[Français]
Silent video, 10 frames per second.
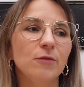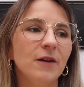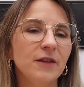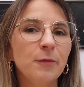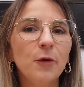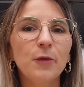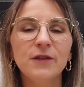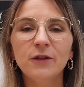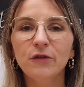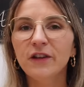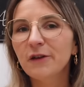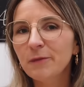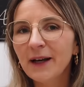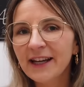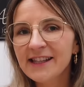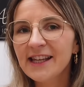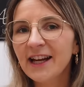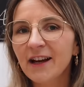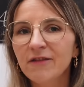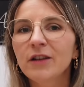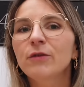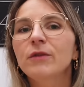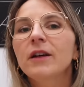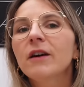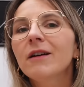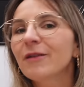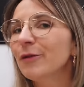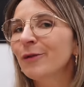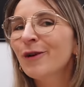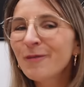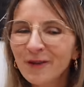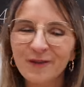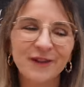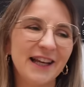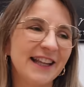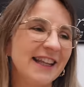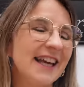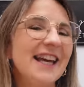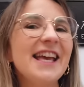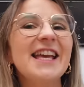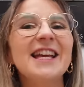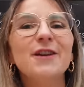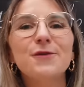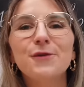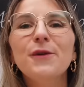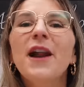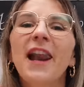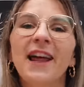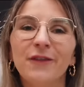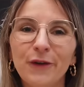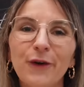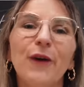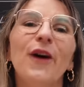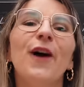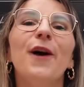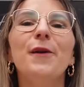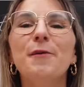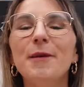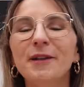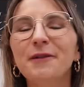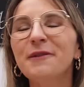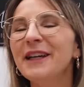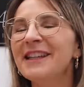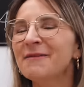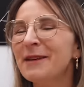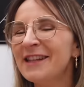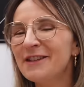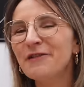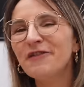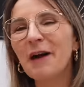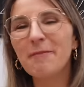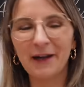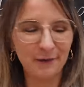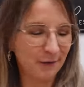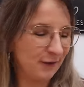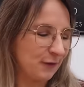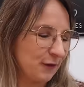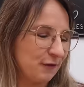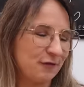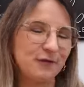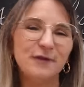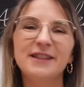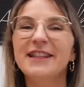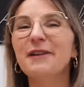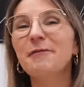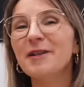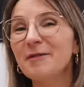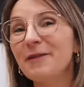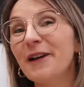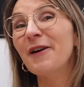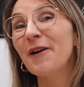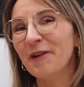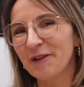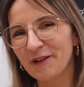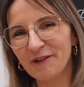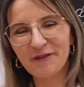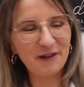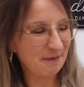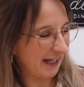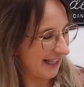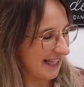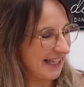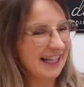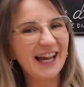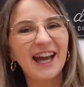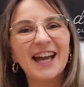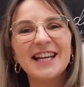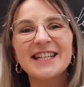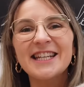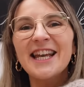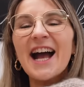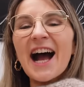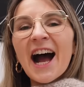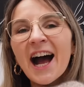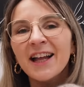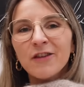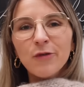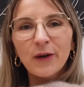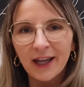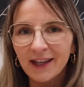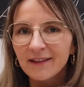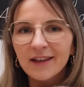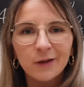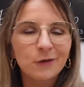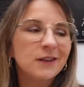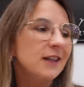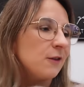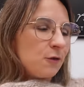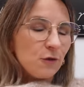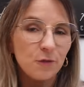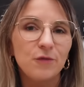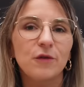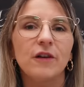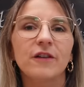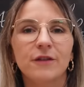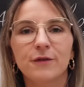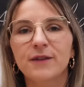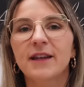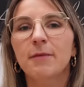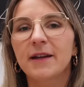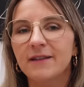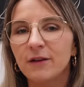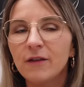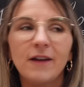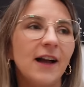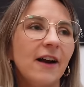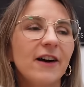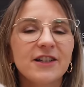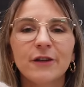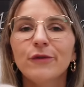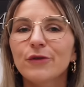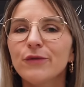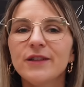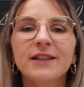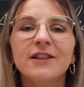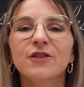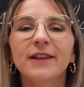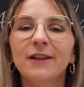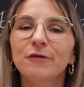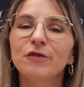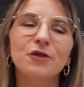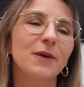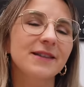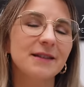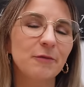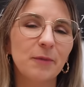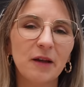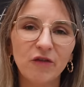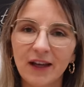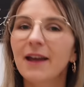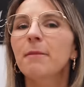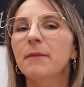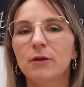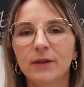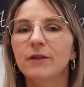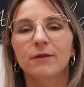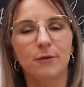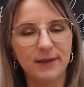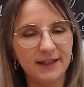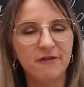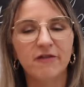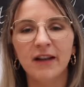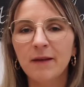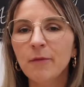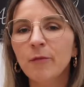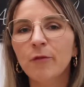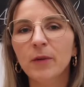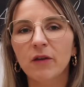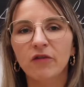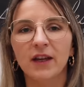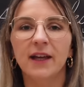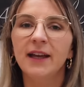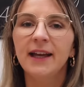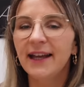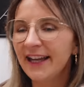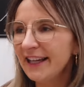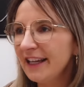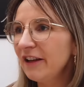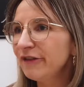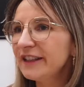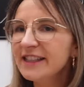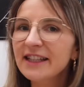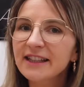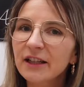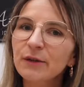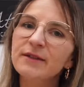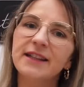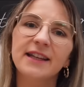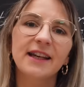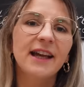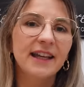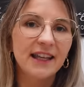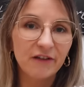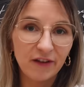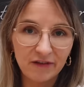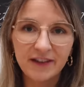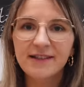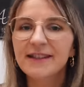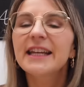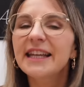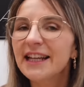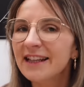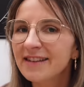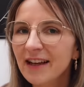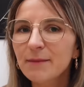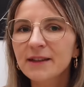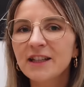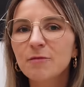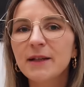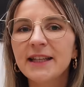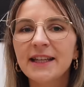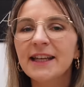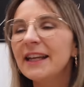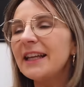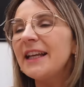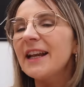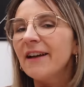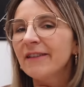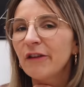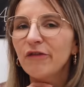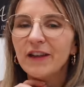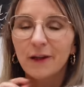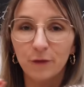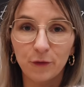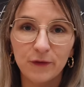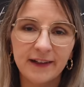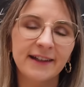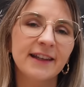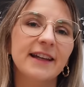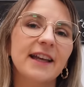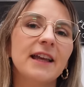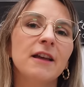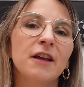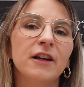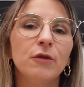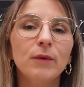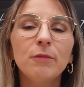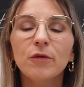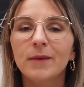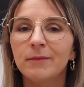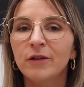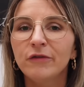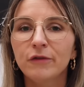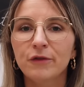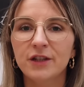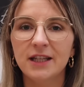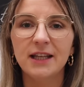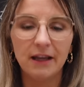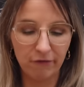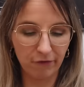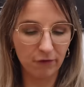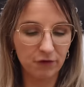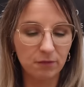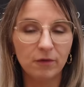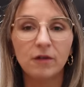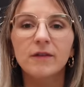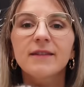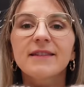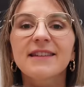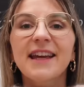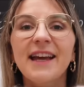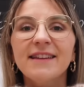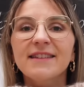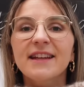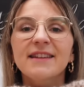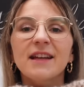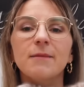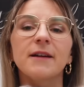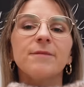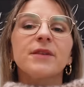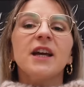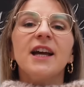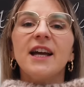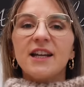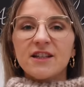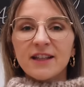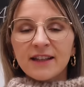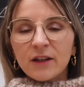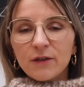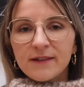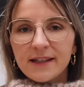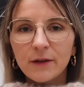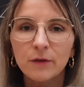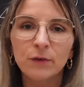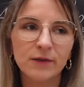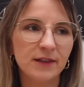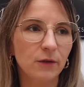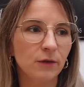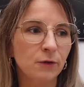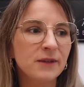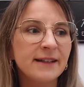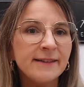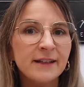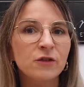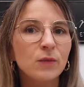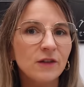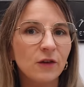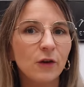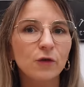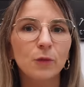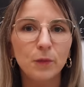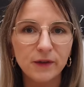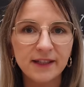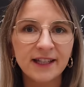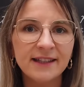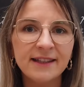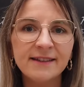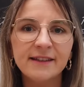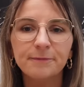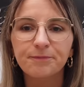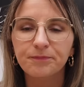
Vous m'aviez proposé de faire une marinière avec une erreur de commande de laine et je l'adore. Le patron m'a été offert par l'une d'entre vous. Si elle repasse là, encore une fois, merci. J'ai adoré tricoter ce pull jusqu'à présent. Alors à chaque fois, je vous dis, dès que j'en ai un nouveau, je crois que c'est mon préféré, mais lui non. Lui, c'est vraiment mon préféré. Il est facile à tricoter, il va vite, il est très bien expliqué, il a un effet de dingue et lui pour ma morphologie est franchement très très très bien. J'ai tricoté, euh, donc c'est le Louisiana Sweater de Petit Knit.